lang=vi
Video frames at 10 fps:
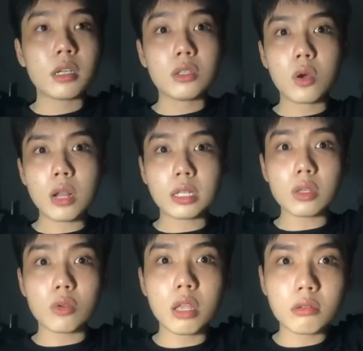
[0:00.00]
nhướng lên cái
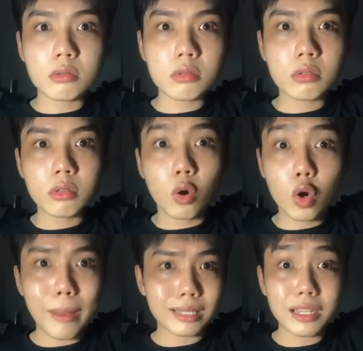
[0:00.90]
tự nhiên người
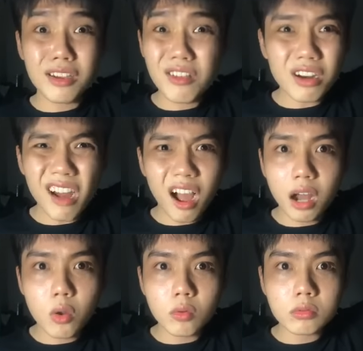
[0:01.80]
của bạn thanh như cứng
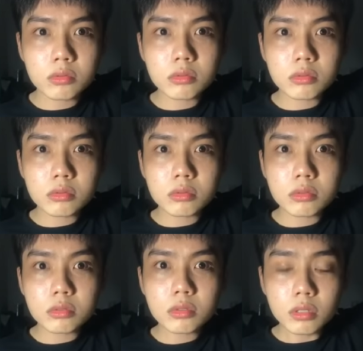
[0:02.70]
đơ luôn
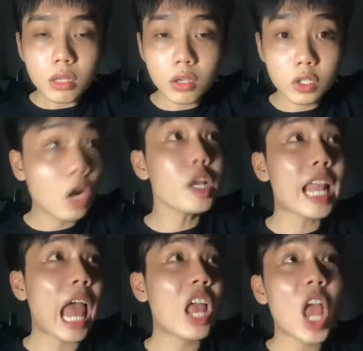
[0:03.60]
cứng như
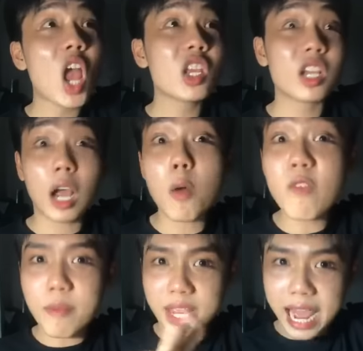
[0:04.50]
nè không
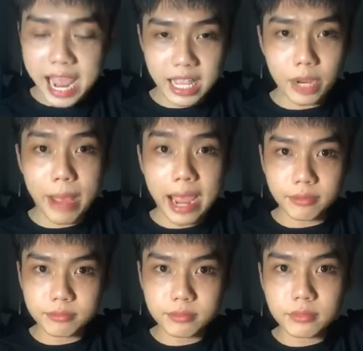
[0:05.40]
phải bị đè nha các
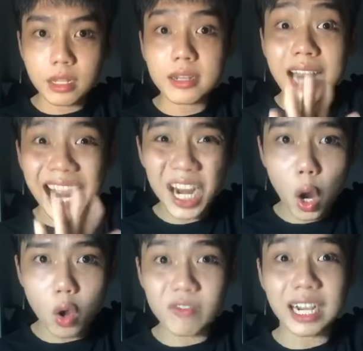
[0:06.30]
bạn đang
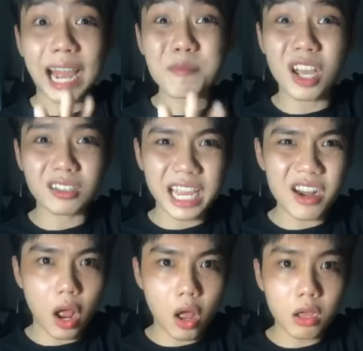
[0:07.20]
ngồi và cảm nhận thấy
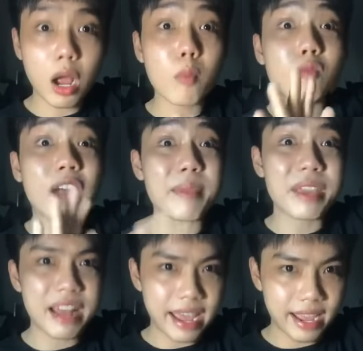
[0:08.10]
rõ không phải
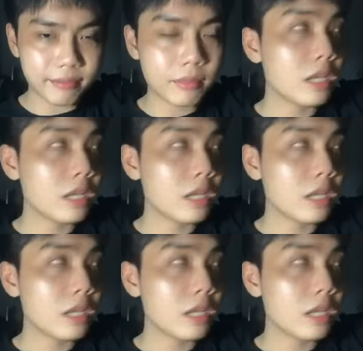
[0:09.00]
bị đè